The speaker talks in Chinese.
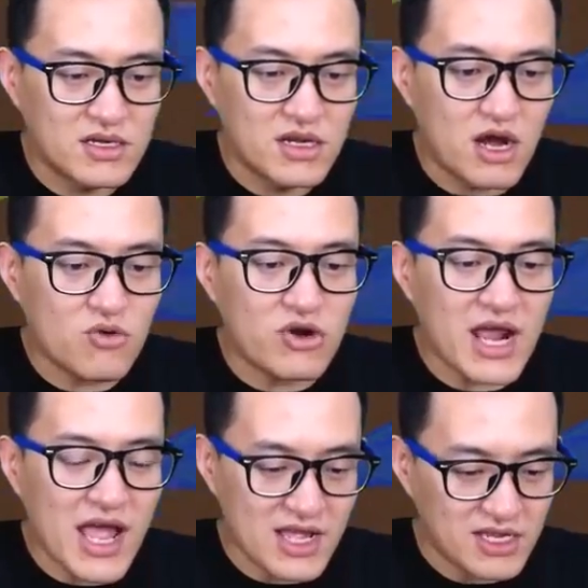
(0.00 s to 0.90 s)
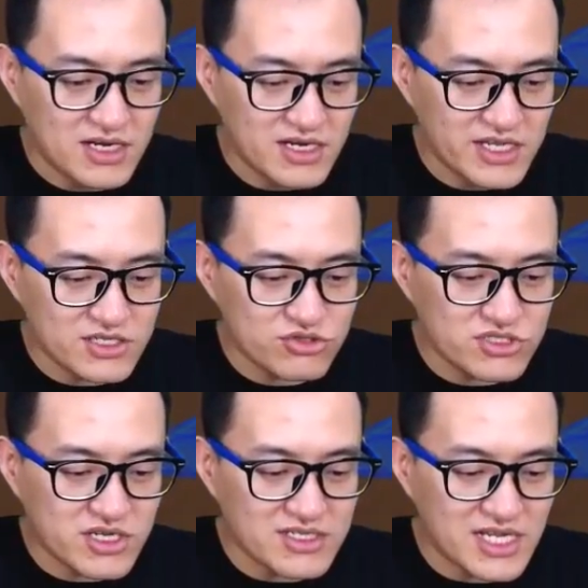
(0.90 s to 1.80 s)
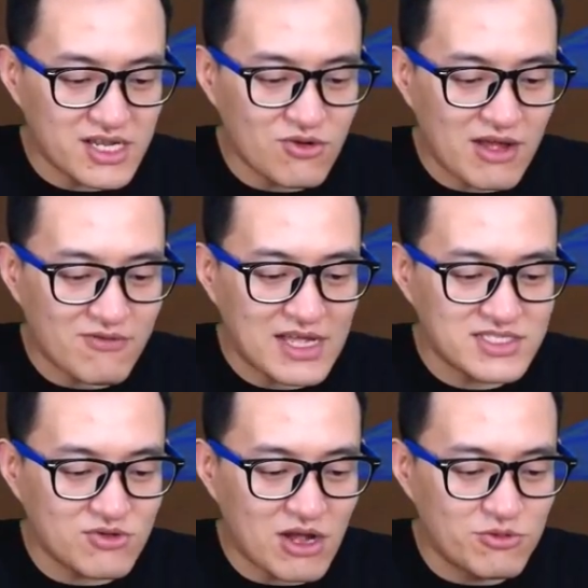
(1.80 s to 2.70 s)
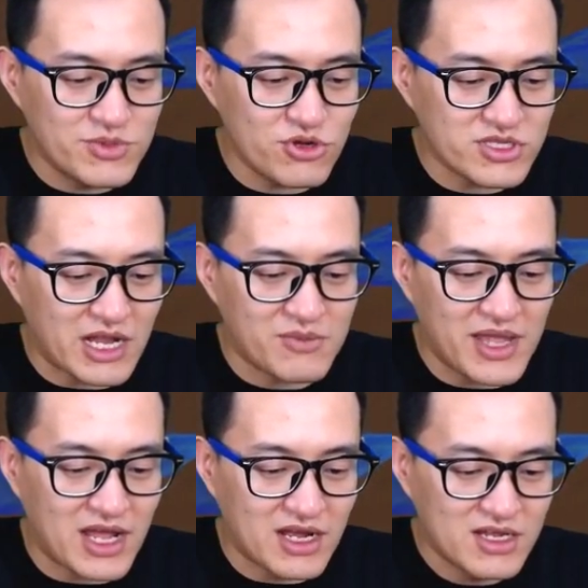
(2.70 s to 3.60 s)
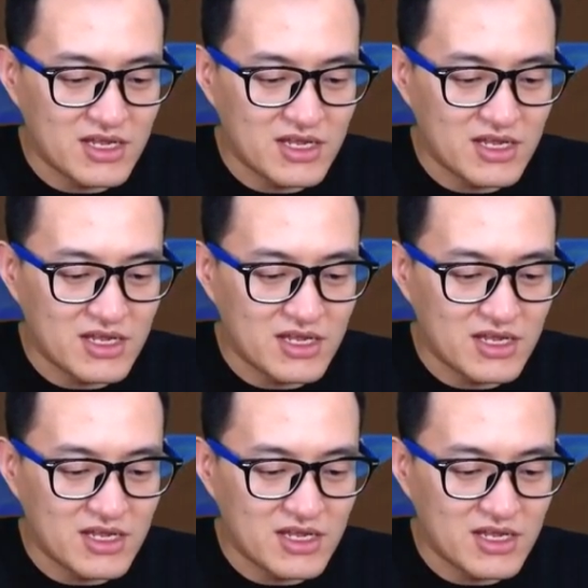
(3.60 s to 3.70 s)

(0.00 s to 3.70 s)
啊，果然零就是刚才这关，完这关我们又要打一遍了。